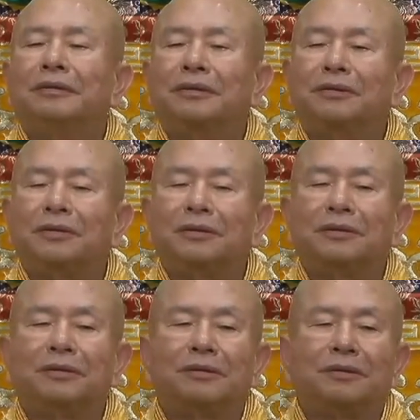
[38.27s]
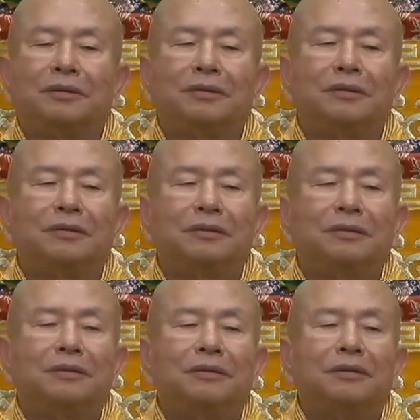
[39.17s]
就是
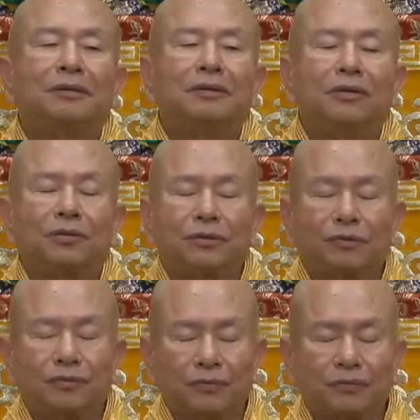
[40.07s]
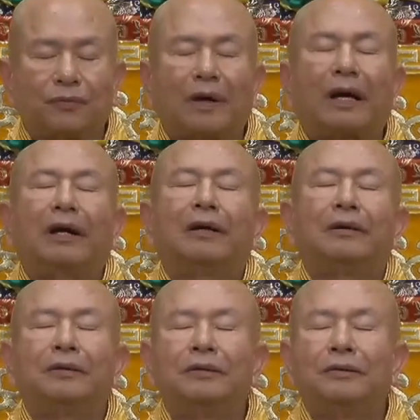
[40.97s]
又是护法，
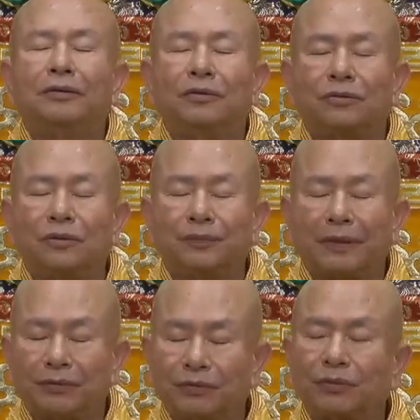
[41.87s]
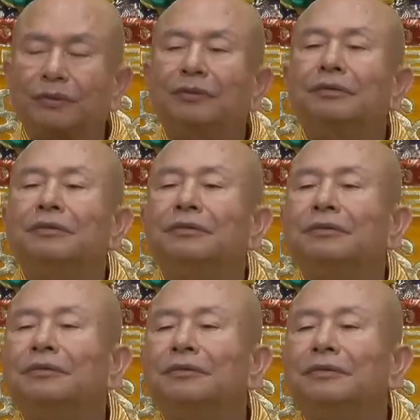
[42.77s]
又是本尊。
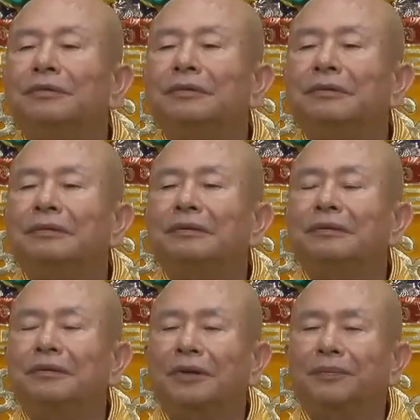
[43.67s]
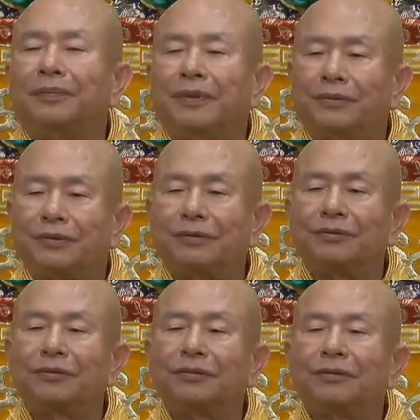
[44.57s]
那本身
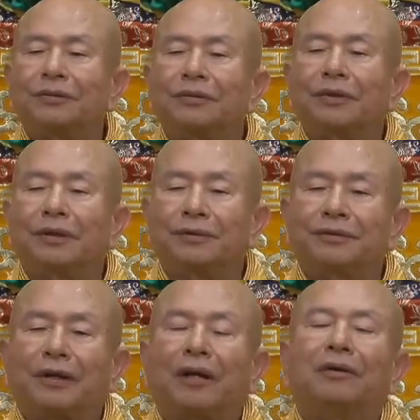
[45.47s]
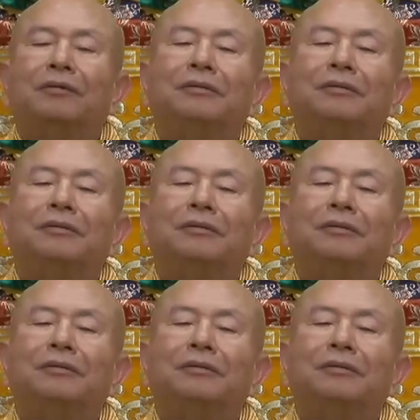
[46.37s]
是很少，